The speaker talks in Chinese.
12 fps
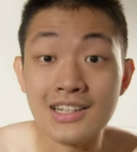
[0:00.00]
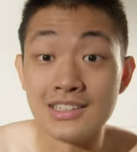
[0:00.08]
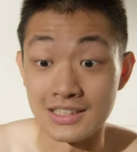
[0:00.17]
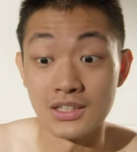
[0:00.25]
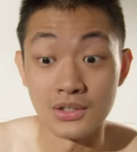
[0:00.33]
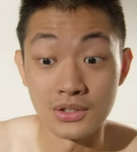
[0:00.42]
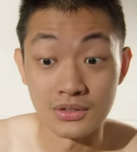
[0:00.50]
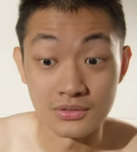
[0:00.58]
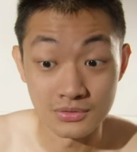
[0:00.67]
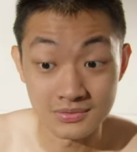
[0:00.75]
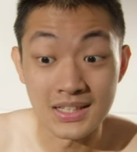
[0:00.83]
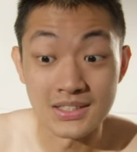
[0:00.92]
然后
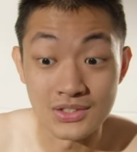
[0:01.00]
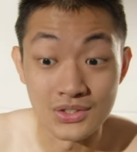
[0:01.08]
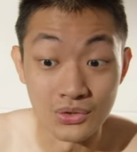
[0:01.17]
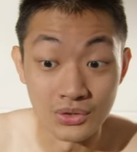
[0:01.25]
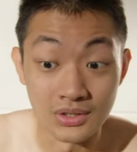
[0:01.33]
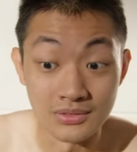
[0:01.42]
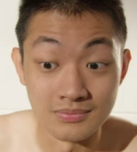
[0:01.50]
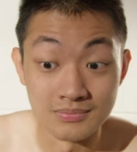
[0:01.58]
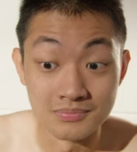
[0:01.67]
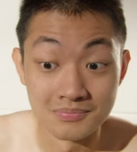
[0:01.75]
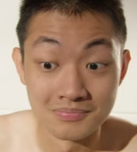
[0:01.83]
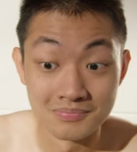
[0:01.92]
但是有人
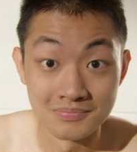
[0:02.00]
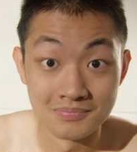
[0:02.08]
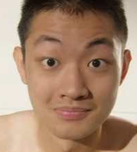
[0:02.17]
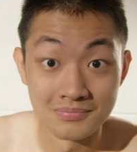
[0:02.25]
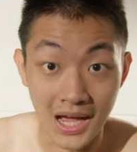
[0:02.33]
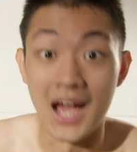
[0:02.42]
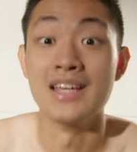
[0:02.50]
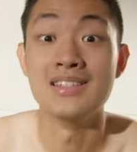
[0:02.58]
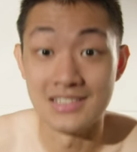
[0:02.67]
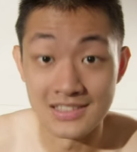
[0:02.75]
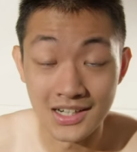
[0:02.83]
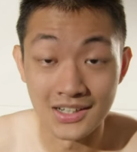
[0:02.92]
还
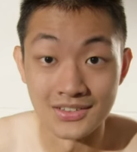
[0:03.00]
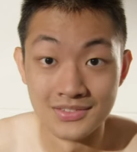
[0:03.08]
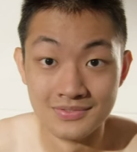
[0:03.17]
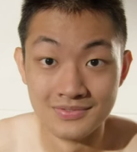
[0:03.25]
迟到，